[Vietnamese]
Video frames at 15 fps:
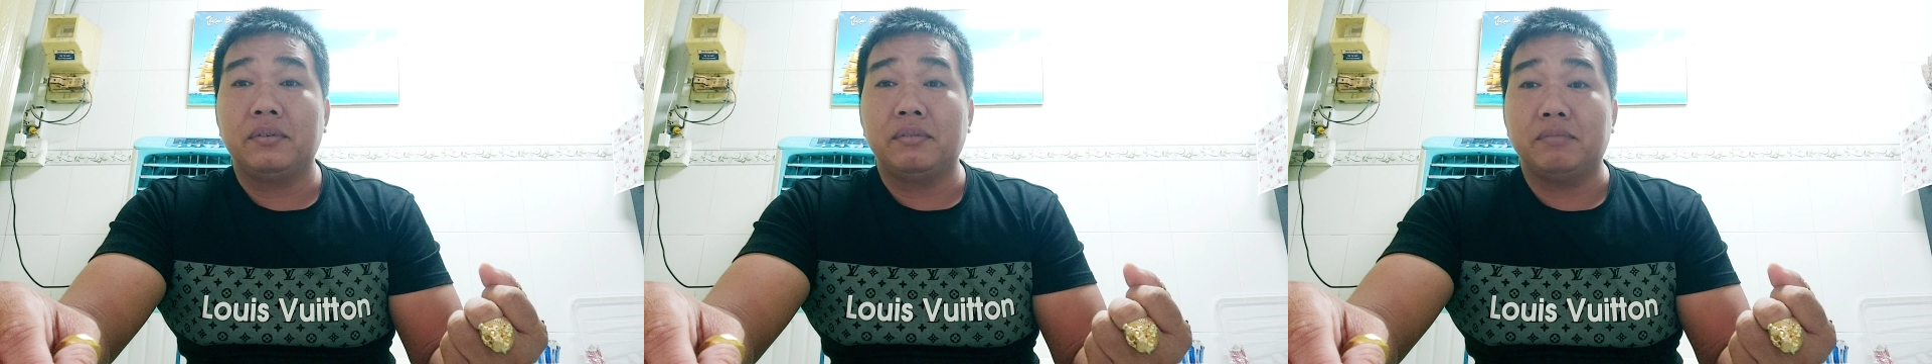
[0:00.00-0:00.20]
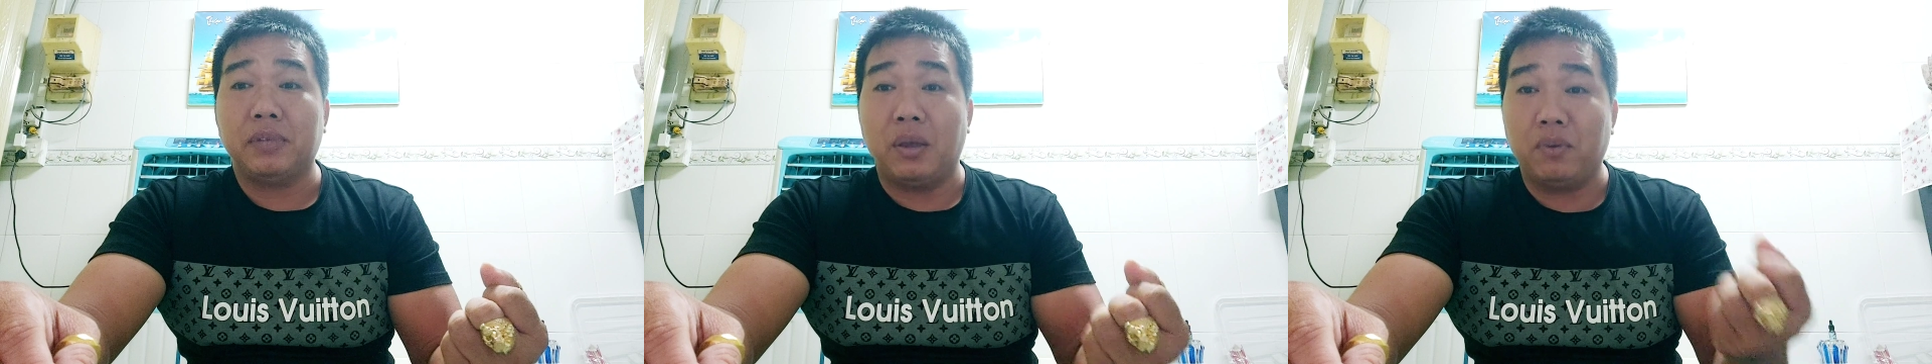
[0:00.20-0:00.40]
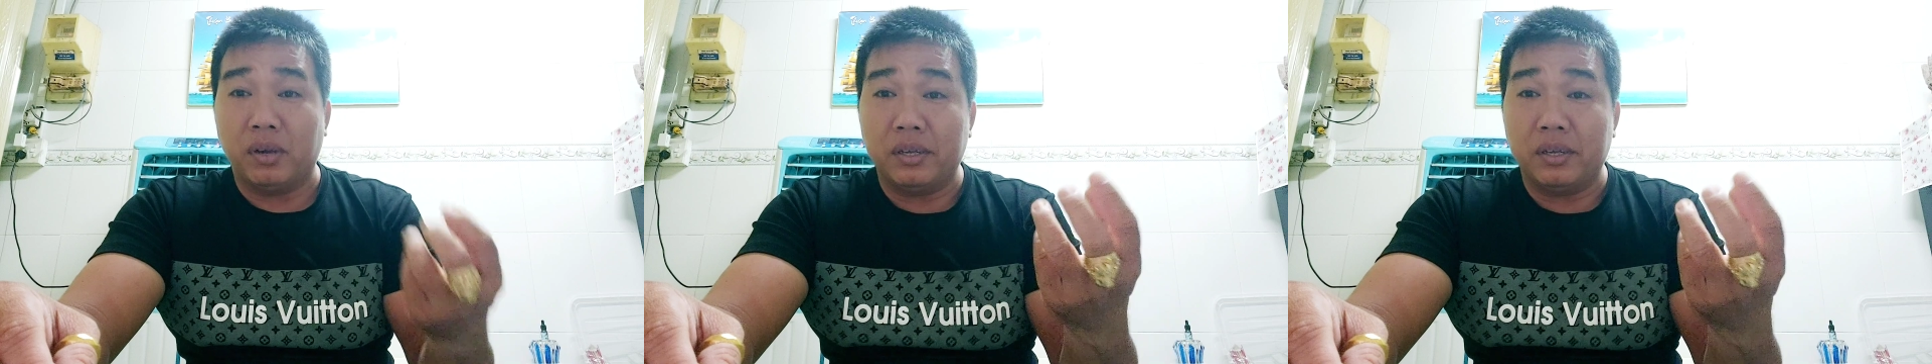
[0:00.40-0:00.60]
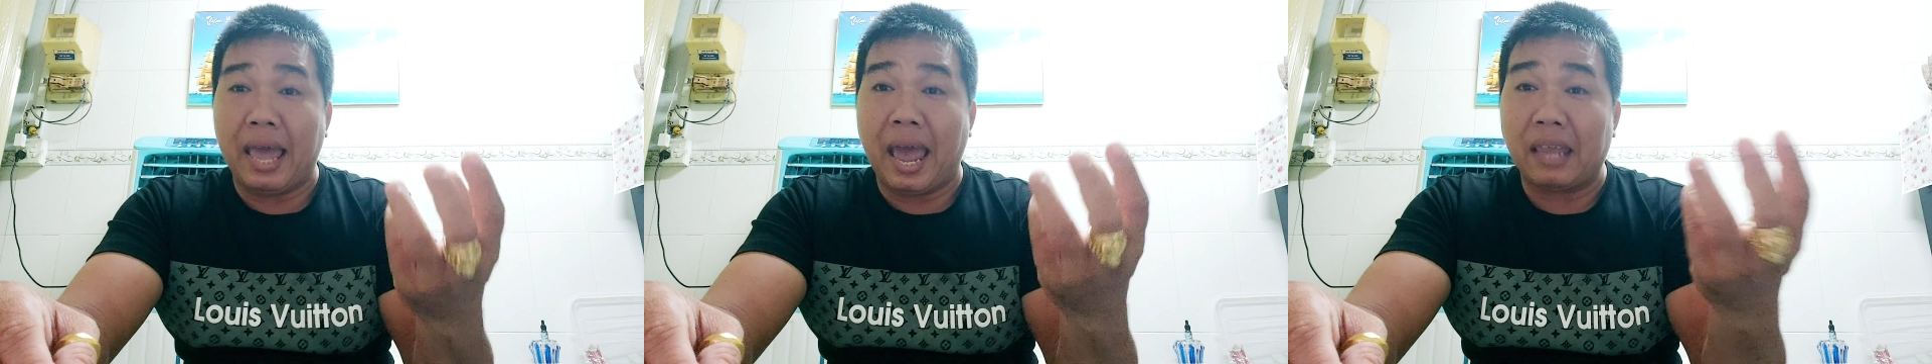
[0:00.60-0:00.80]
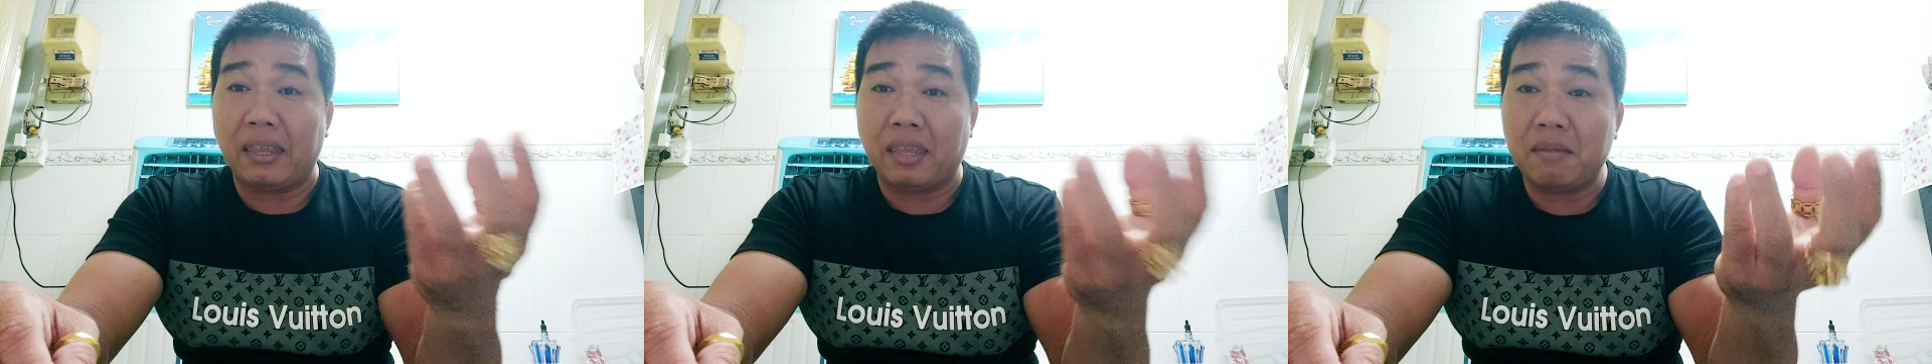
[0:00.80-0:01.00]
nhiều người
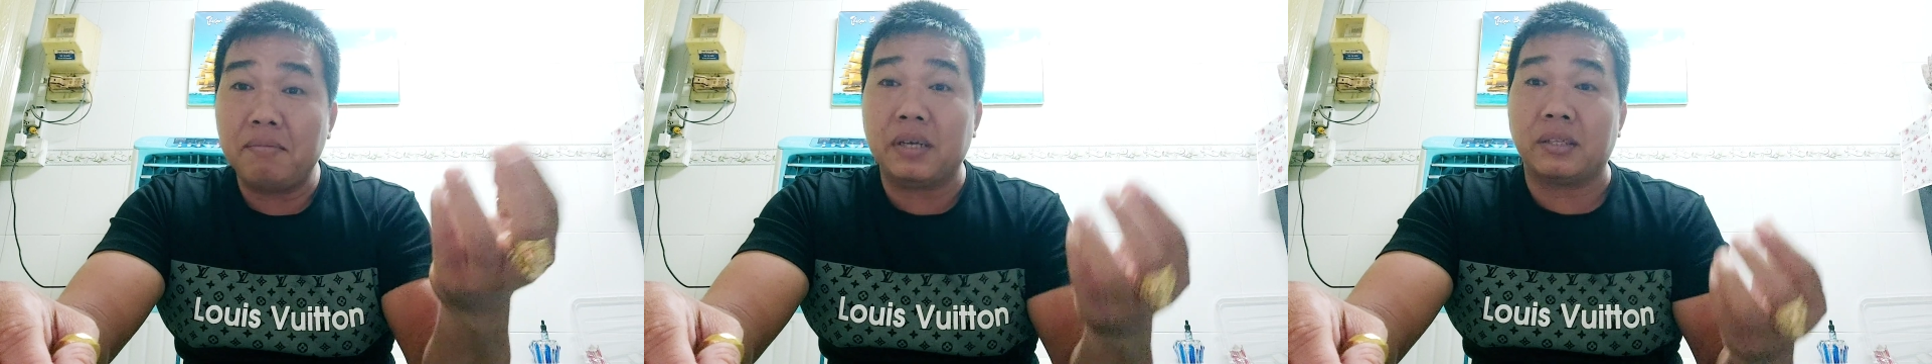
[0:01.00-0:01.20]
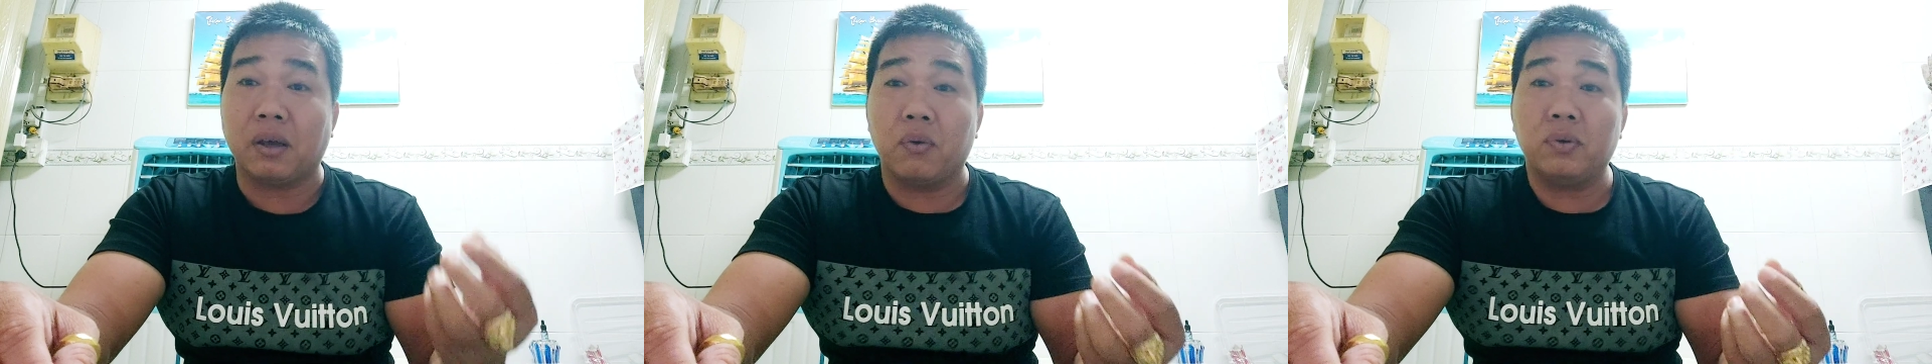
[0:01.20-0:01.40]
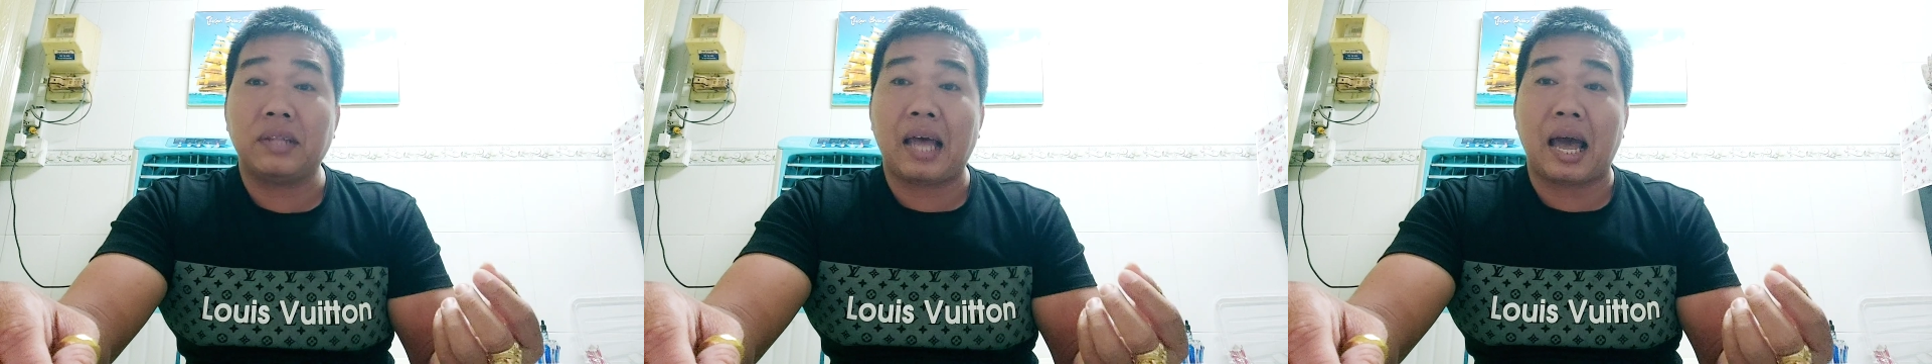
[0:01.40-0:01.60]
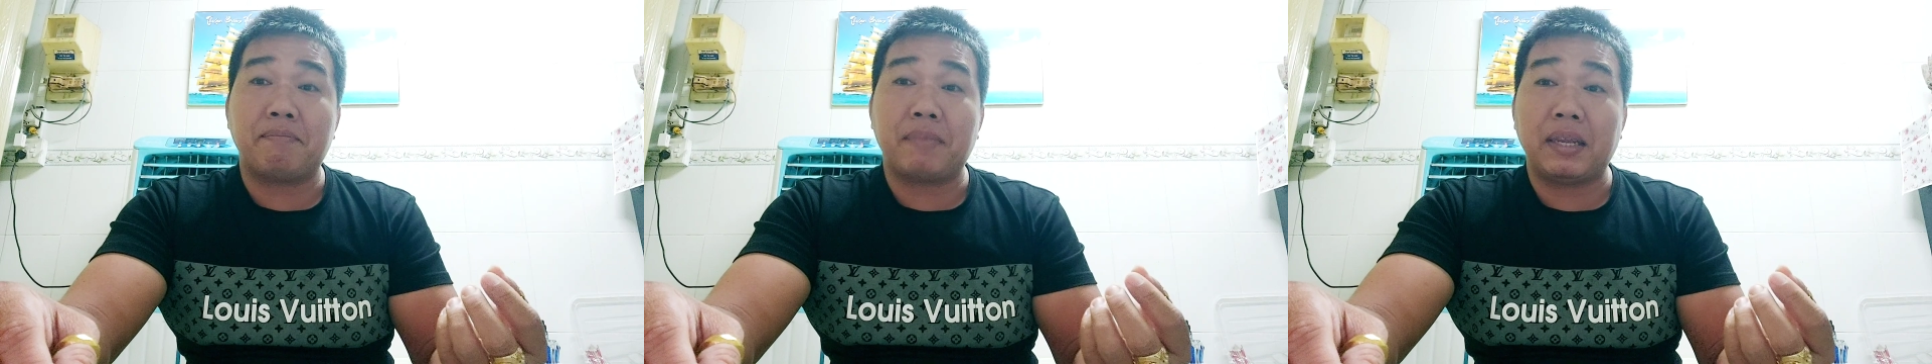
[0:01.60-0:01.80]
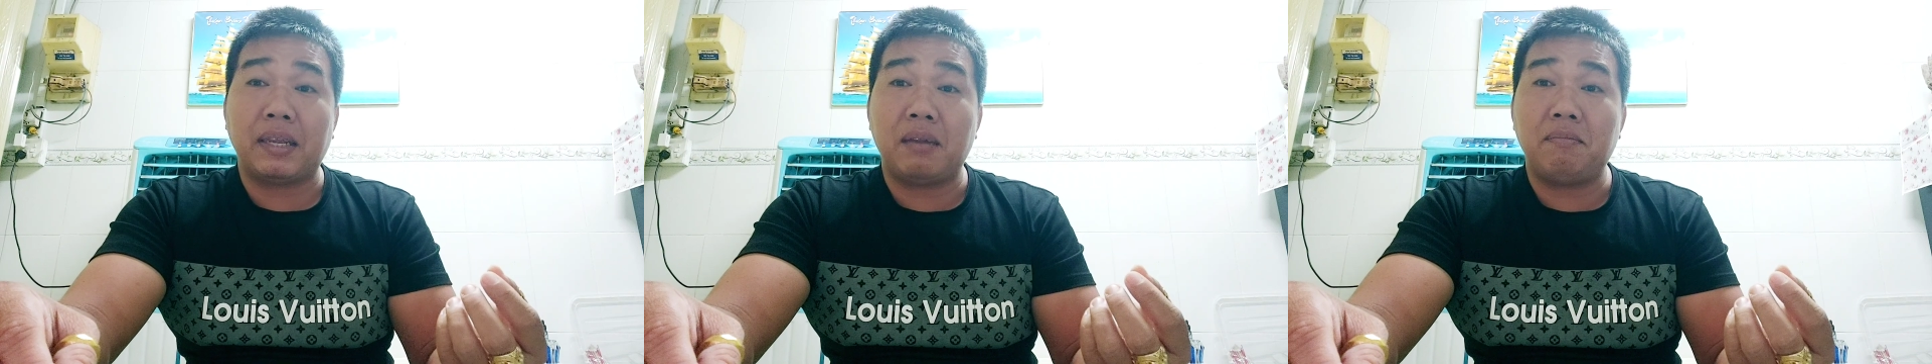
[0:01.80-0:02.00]
già 90 tuổi
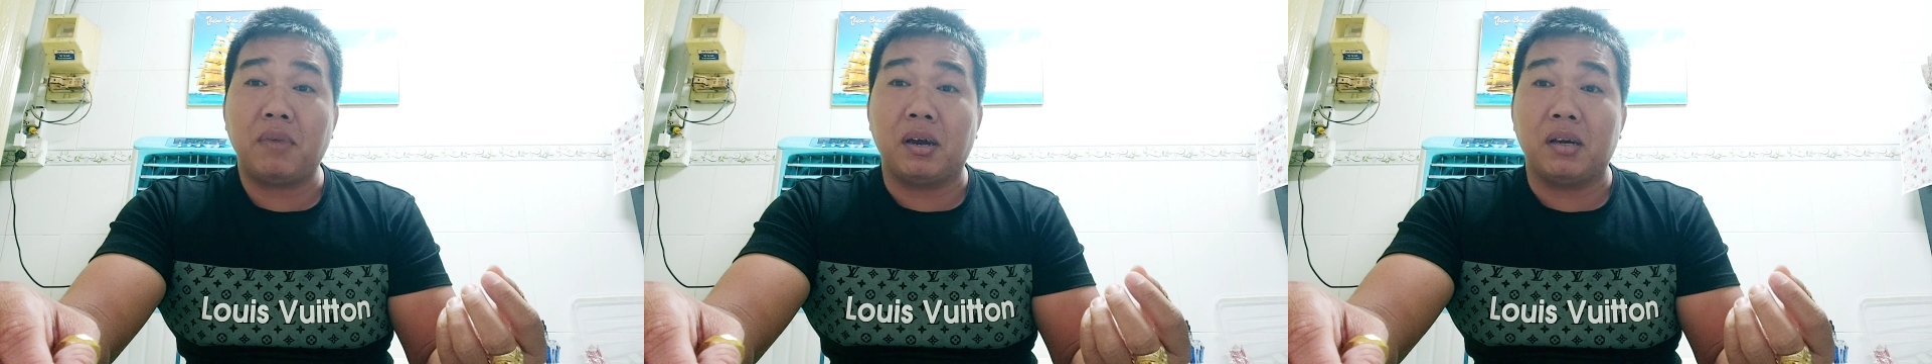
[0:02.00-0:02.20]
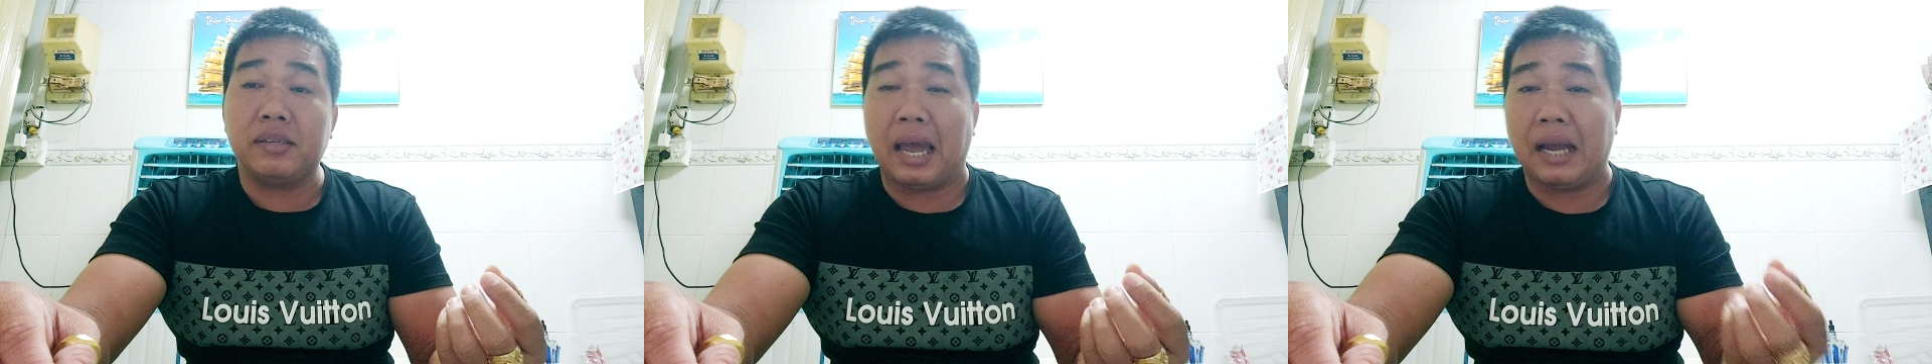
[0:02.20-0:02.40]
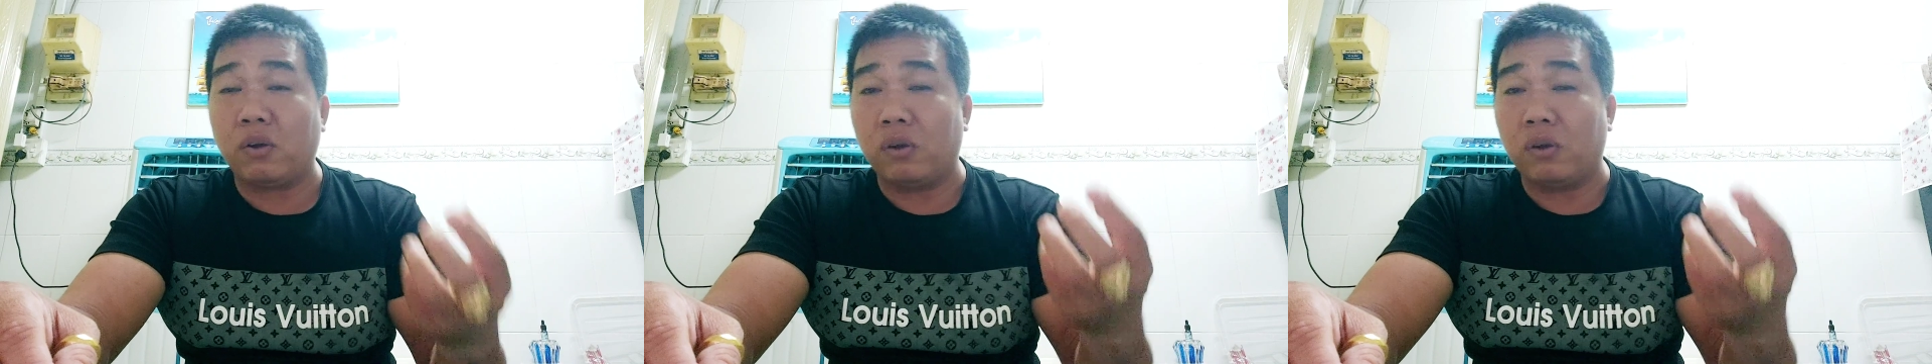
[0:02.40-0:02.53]
tám mấy 90 vẫn